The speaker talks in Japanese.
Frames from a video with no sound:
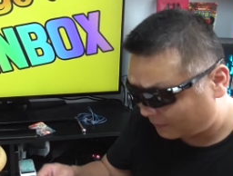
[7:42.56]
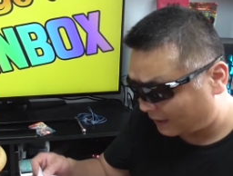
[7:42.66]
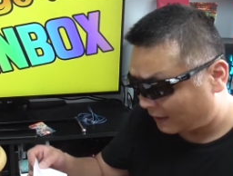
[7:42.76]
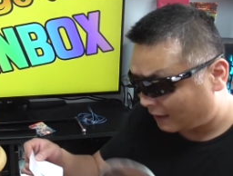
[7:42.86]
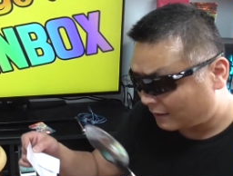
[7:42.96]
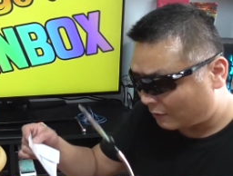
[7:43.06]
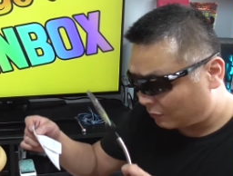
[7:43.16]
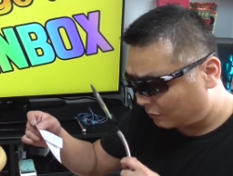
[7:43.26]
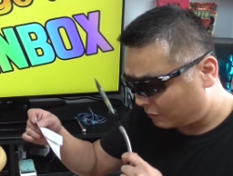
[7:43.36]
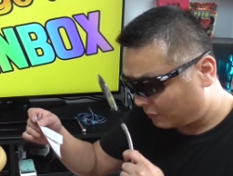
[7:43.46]
部で何カ
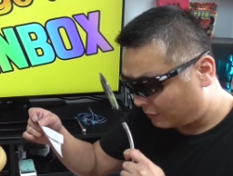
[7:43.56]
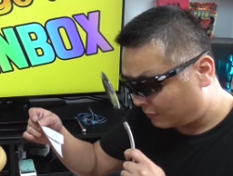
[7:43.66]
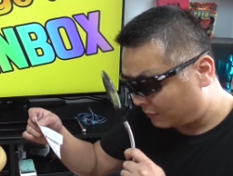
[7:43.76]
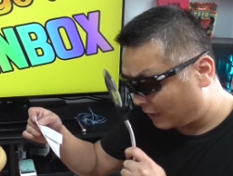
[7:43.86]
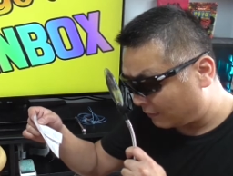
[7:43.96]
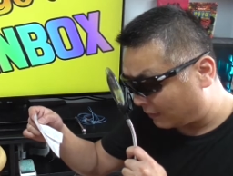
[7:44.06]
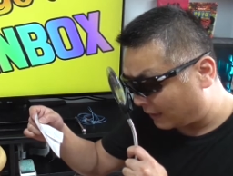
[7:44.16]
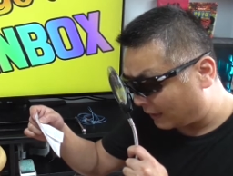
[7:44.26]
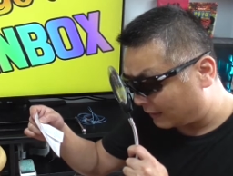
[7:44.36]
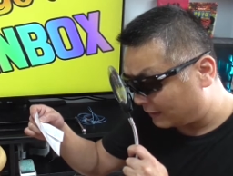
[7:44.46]
国語なのか
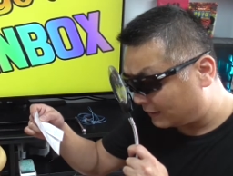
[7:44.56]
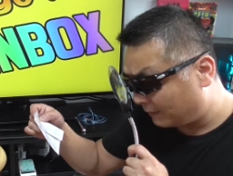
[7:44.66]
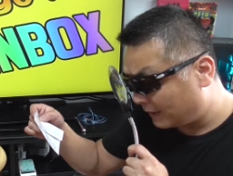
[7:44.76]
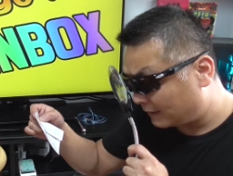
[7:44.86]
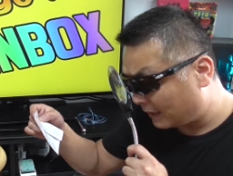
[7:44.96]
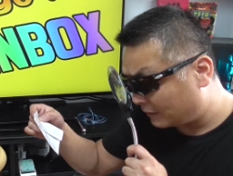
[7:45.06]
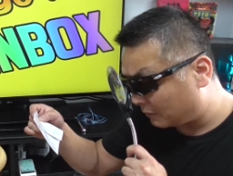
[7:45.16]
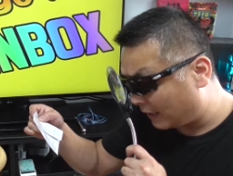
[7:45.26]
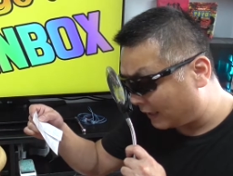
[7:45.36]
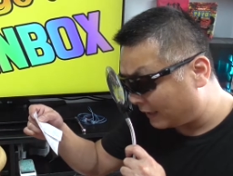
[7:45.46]
な一番最
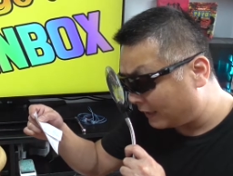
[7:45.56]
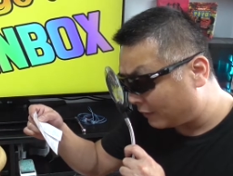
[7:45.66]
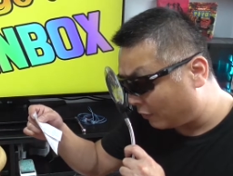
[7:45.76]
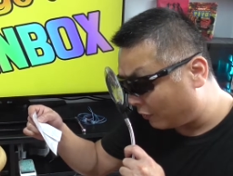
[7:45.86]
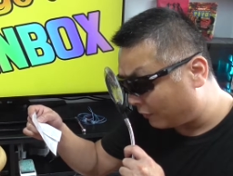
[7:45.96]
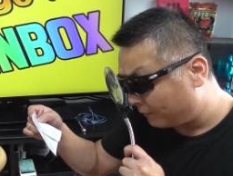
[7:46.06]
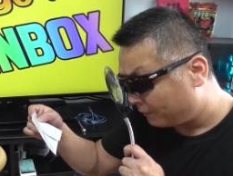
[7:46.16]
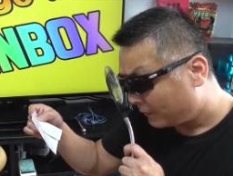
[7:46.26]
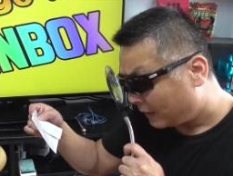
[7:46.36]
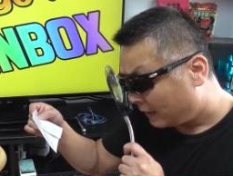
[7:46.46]
初は英語
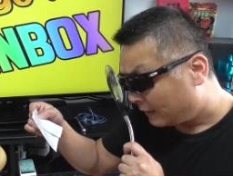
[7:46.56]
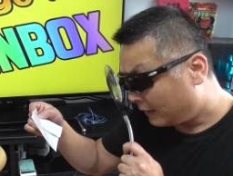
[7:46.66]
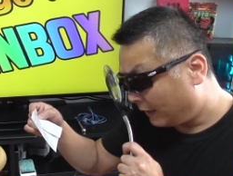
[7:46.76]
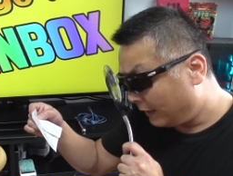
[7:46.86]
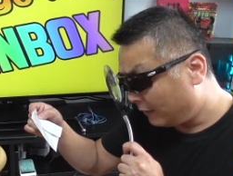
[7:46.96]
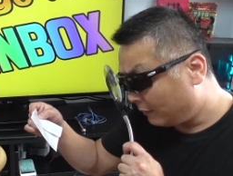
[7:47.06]
で英